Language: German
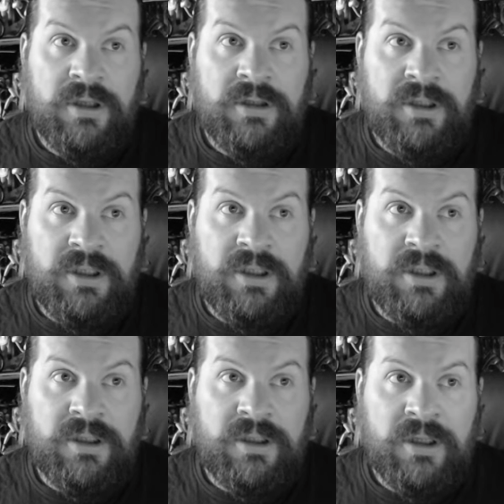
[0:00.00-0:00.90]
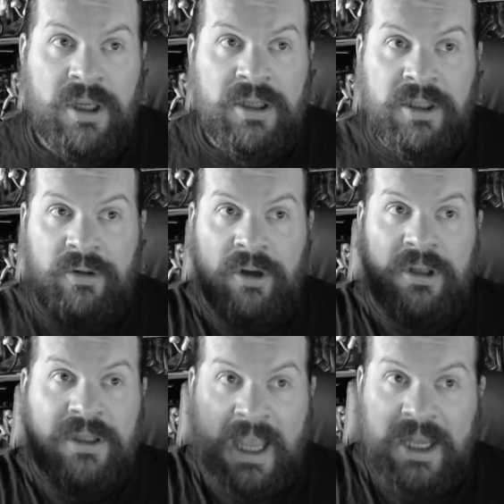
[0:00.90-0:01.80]
Die, den
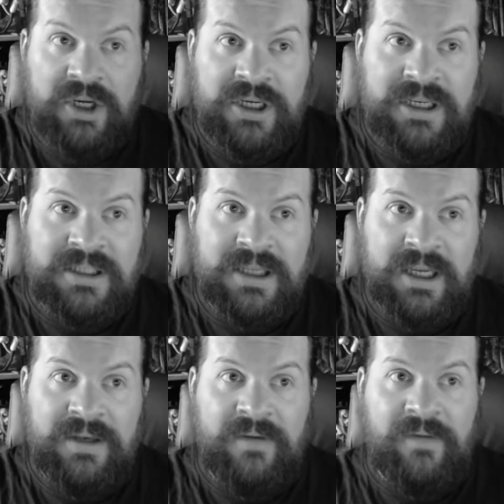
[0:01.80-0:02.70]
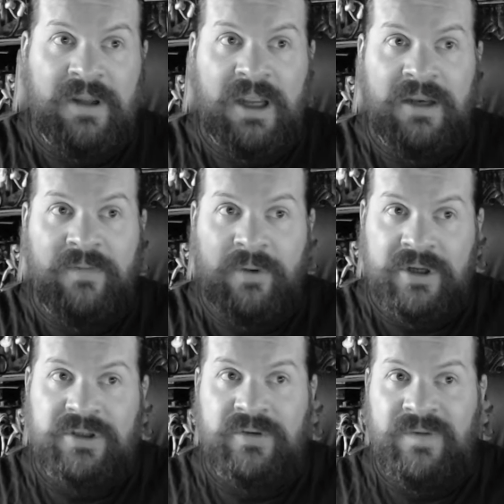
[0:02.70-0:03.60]
neuen Genji-Skin der
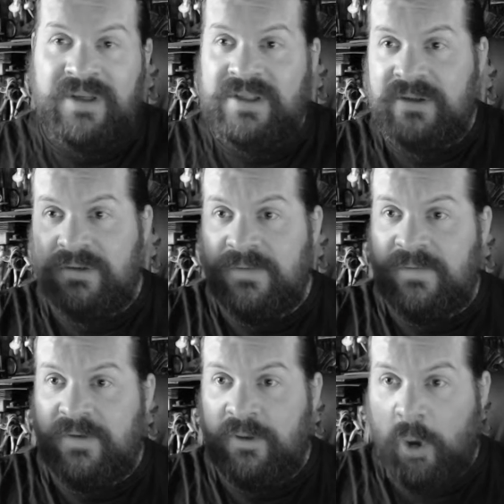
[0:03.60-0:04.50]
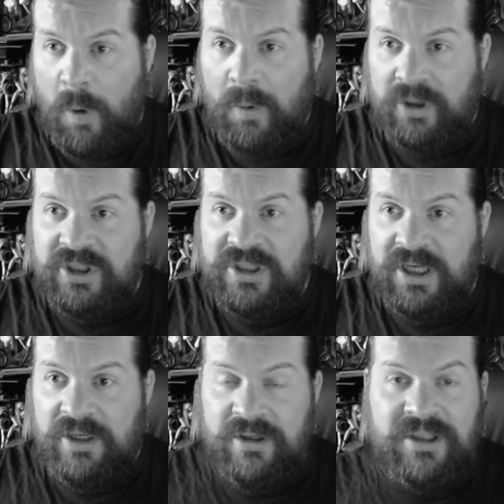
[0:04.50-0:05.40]
Anniversary-Version von Overwatch
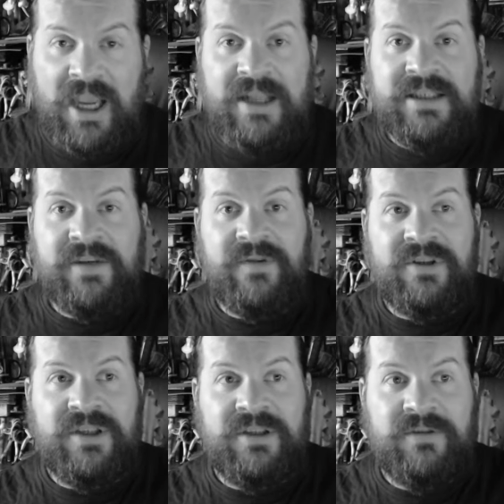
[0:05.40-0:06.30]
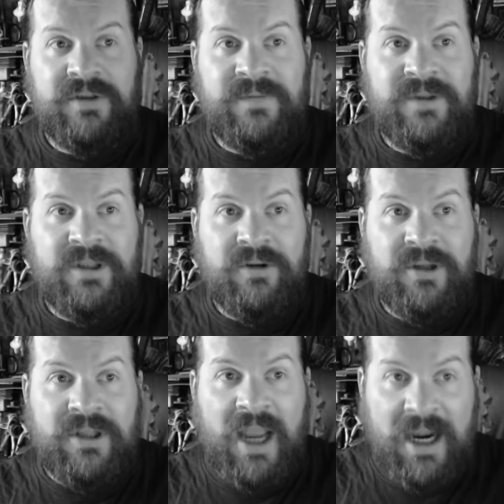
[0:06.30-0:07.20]
sehen und das Einzige, was diesen, diesen
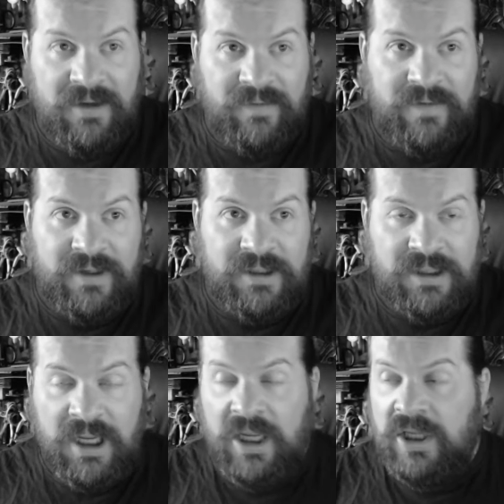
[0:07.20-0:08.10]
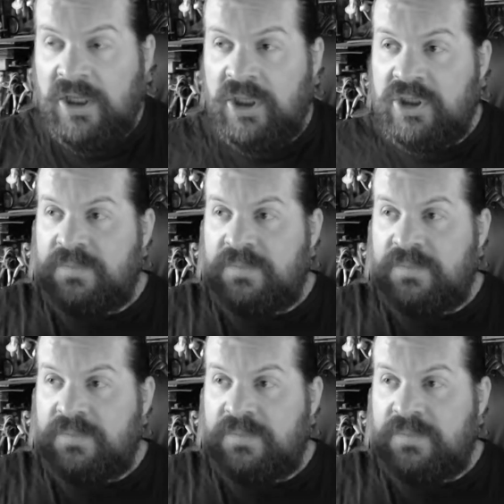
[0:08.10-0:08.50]
Leuten einfällt, ist